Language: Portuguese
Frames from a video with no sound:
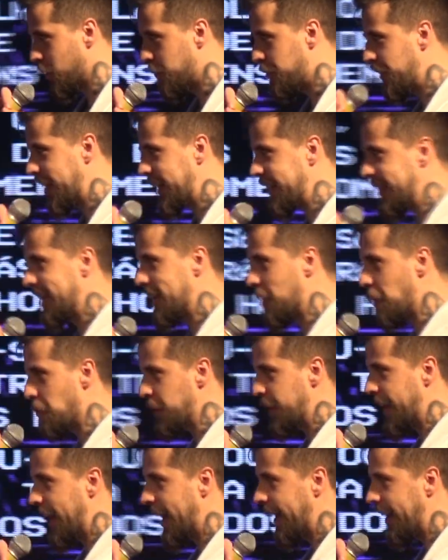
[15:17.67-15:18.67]
ofendendo
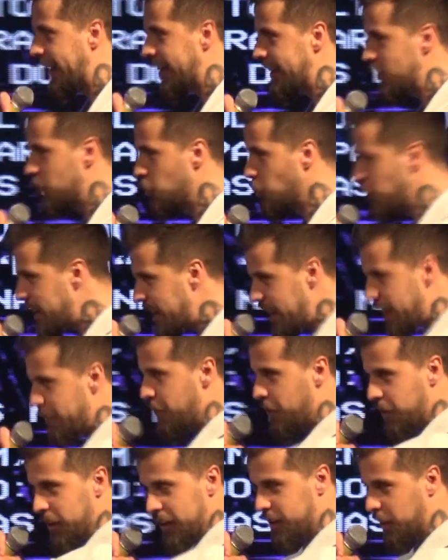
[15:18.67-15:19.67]
alguém no
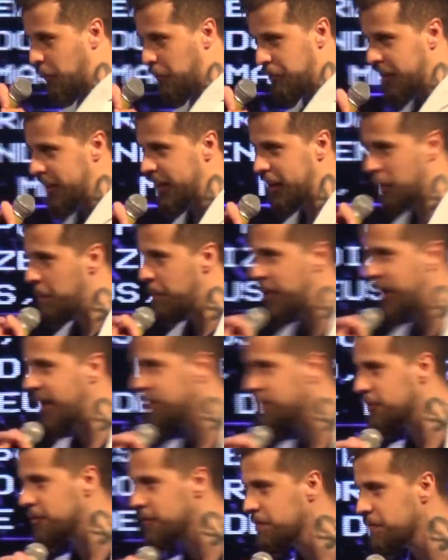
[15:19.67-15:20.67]
nível que ele está ofendendo
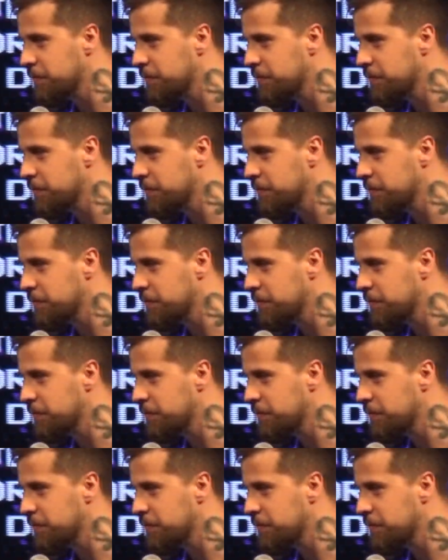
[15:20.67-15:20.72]
Pedro.